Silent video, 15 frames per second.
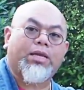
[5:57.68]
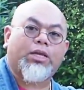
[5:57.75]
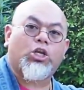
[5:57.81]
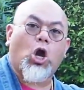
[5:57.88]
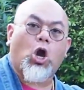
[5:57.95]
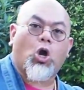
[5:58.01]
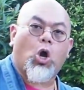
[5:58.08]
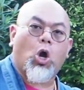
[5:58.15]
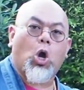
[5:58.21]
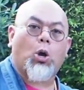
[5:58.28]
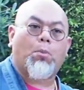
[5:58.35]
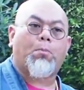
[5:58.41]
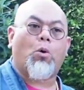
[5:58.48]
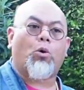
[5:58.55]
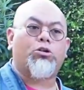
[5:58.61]
ลิดอกออ
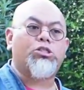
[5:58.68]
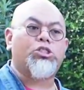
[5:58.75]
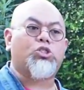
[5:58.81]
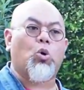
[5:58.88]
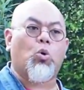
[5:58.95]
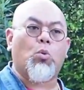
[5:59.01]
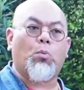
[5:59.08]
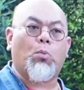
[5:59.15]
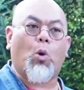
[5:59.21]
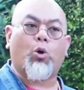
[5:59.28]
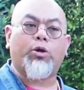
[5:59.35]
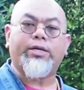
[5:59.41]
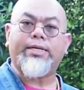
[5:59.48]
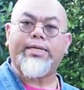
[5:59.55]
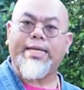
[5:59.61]
กผลส่งผ
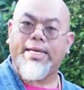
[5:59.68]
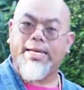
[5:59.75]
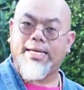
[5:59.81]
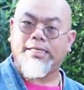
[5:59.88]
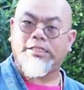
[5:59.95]
ลดี